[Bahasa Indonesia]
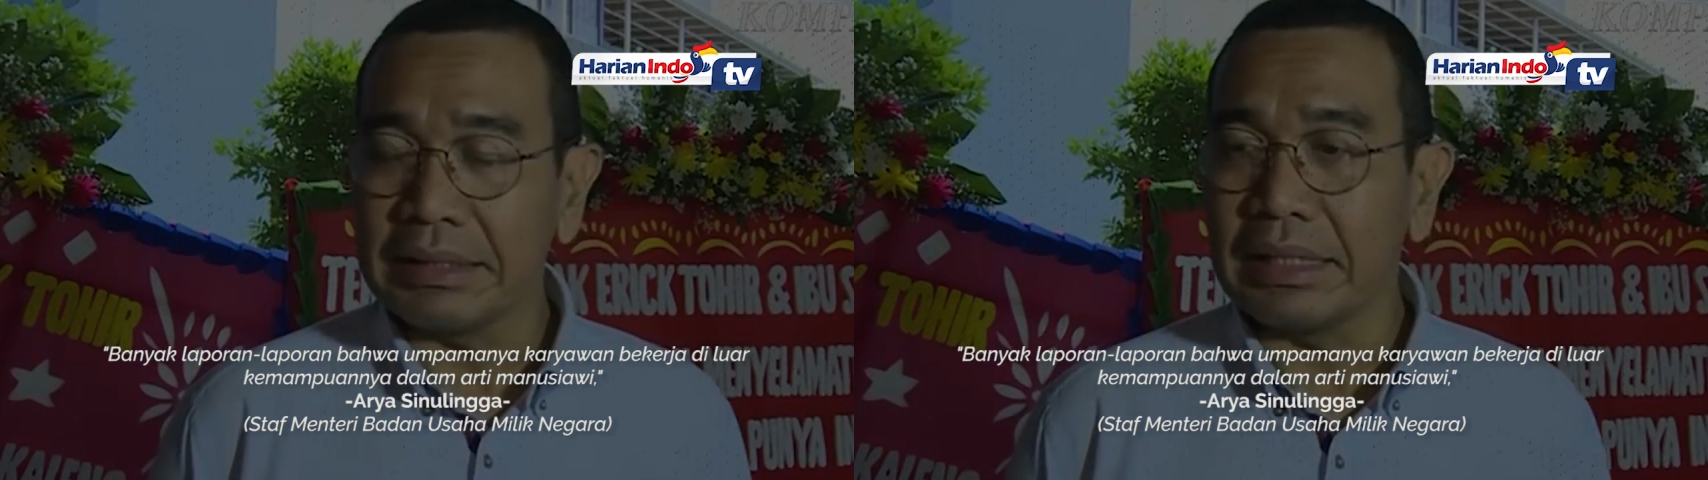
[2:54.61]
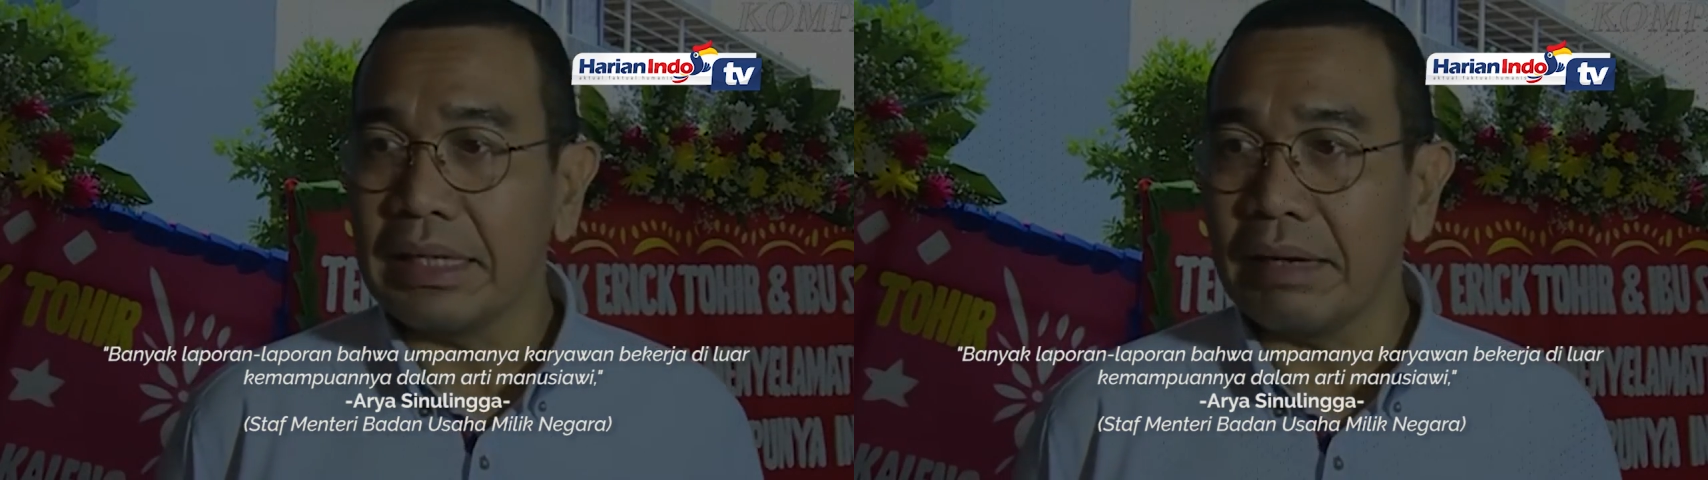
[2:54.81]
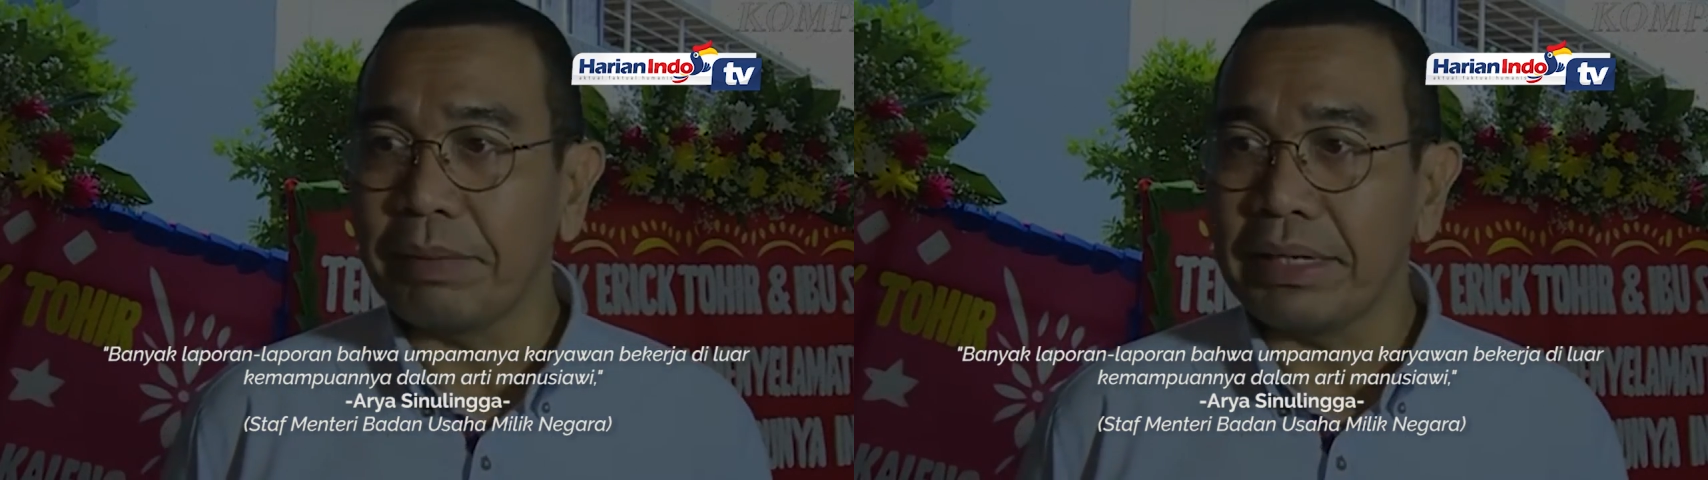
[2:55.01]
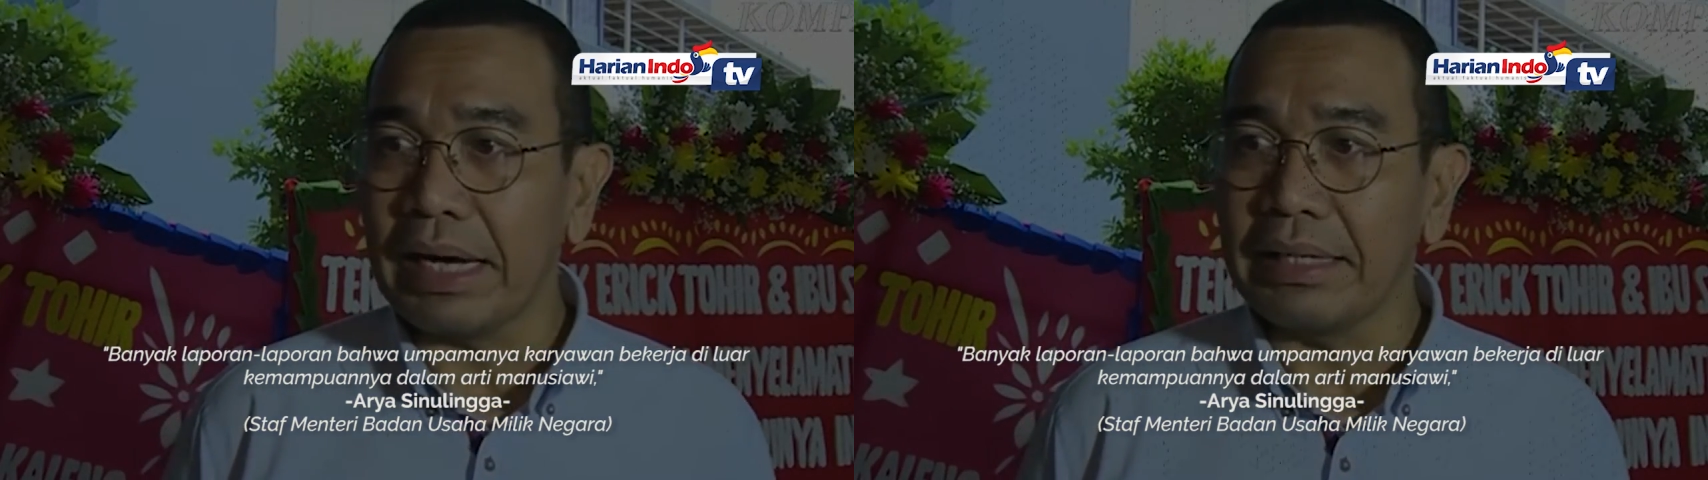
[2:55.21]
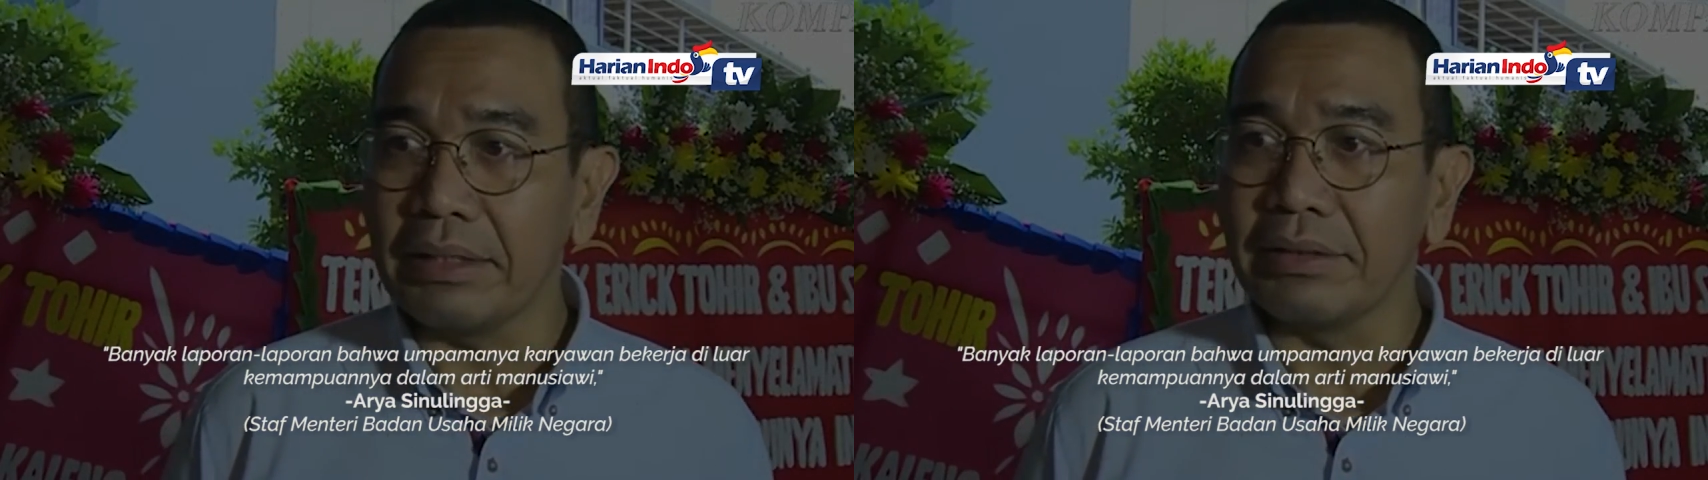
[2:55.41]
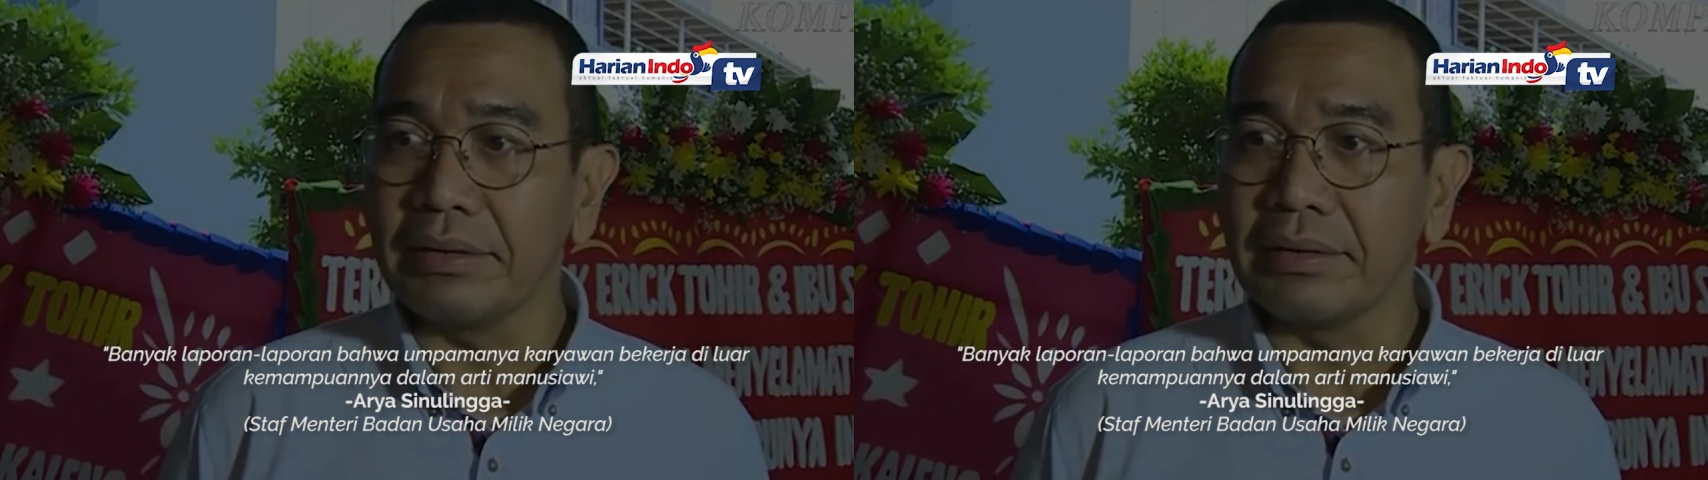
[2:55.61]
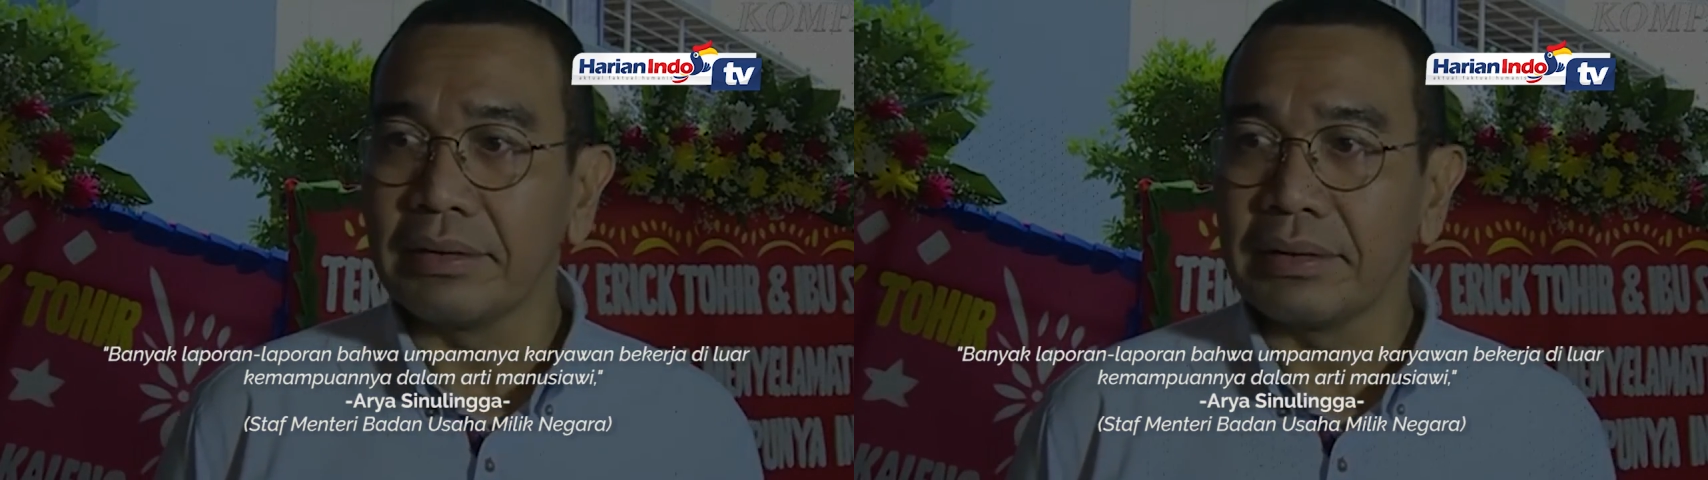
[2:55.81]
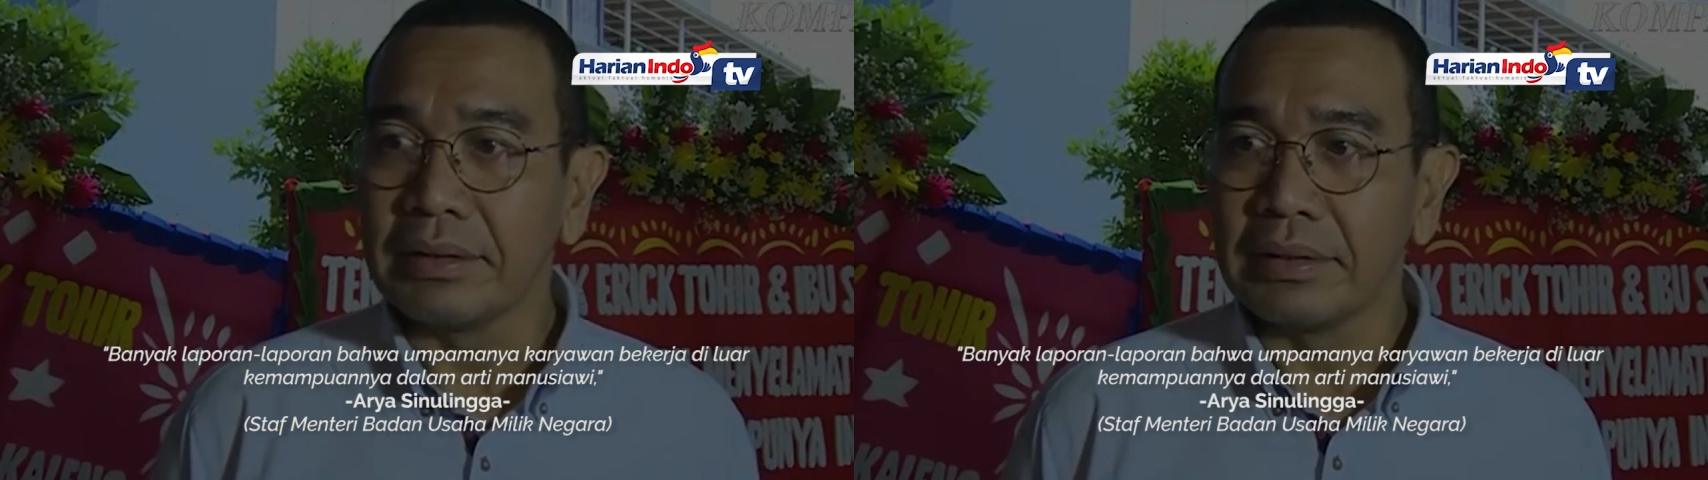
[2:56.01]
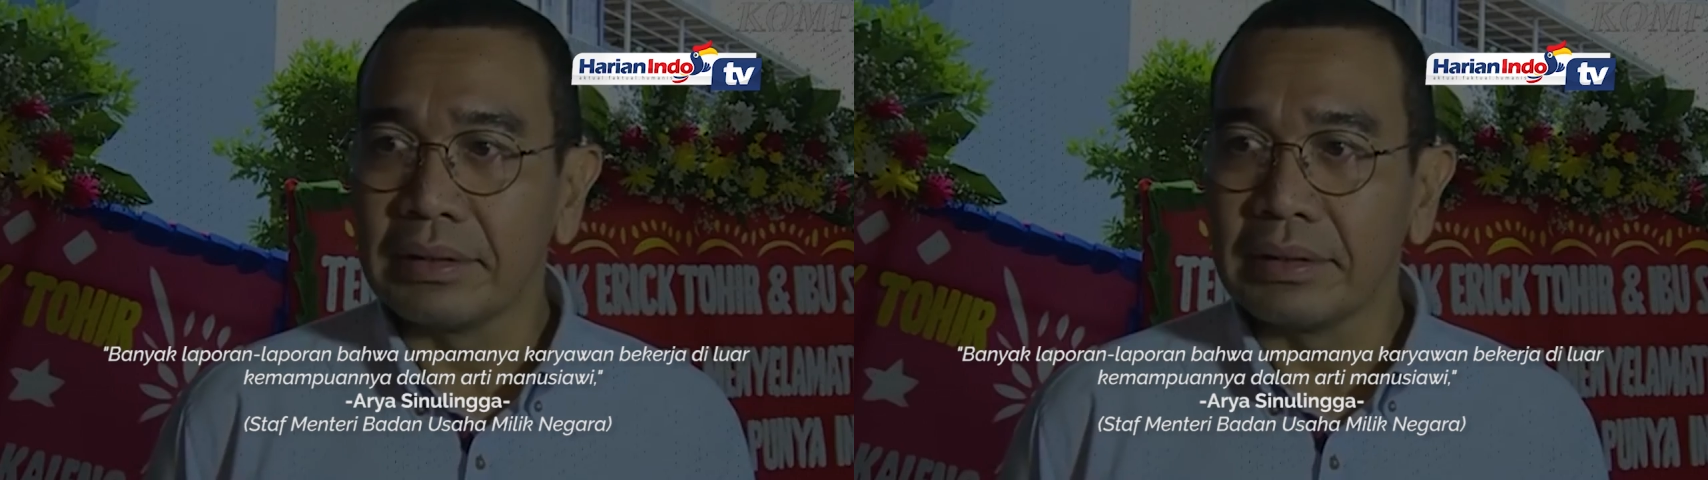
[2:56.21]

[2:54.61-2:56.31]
saat ditemui di Kementerian